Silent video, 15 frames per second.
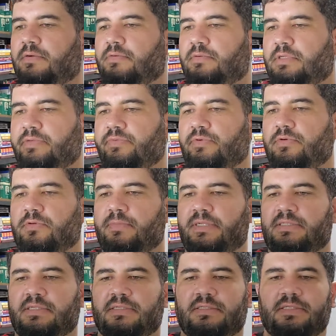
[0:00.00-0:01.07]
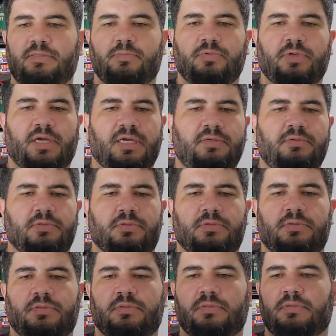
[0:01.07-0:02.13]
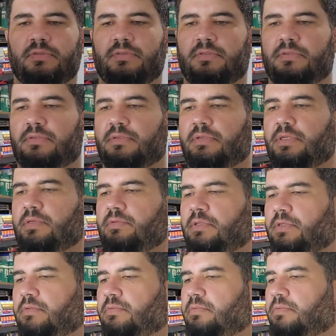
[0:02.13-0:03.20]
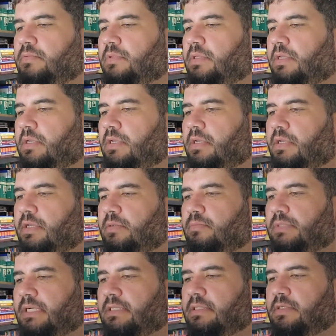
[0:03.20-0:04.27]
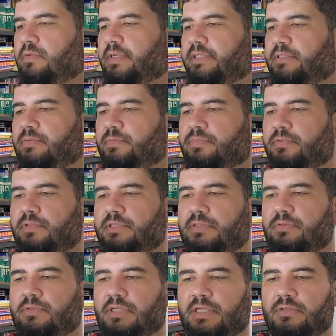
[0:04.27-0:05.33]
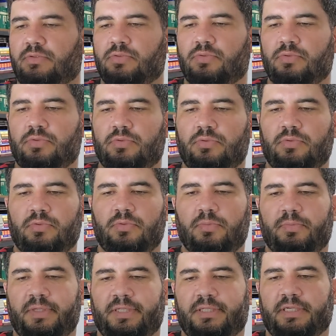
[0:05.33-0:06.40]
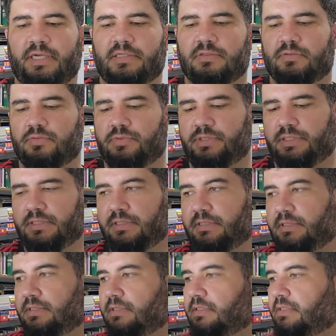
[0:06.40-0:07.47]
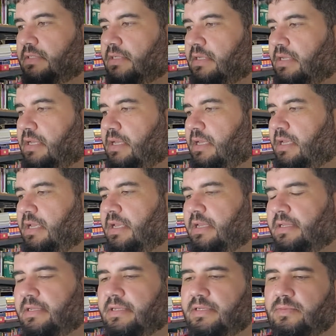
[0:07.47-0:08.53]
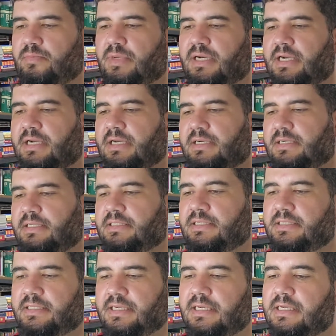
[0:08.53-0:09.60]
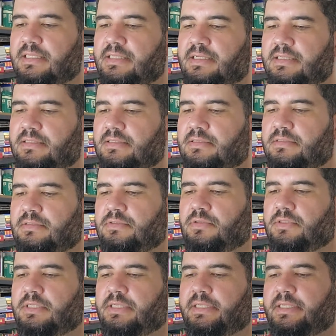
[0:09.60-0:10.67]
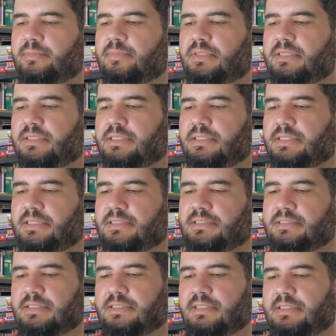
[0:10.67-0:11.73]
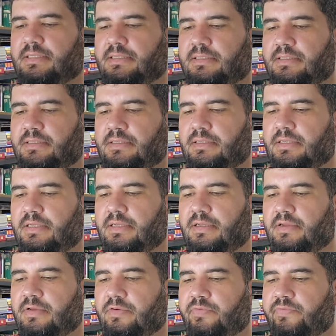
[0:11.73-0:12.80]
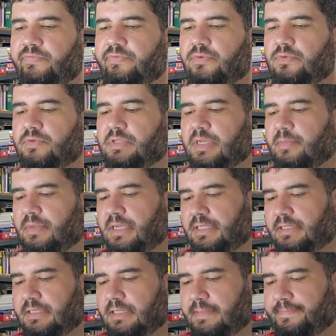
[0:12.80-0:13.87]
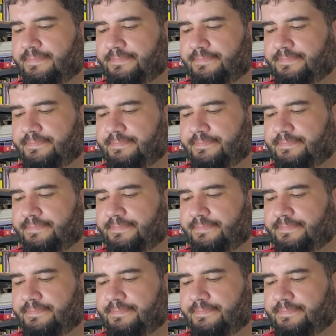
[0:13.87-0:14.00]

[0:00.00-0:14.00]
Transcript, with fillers: O livro começa assim: Buracos? Eu não. Bradou a esposa do tatu. Pintei as unhas. Macaca danada, só queria banana assada. Fogo na mata.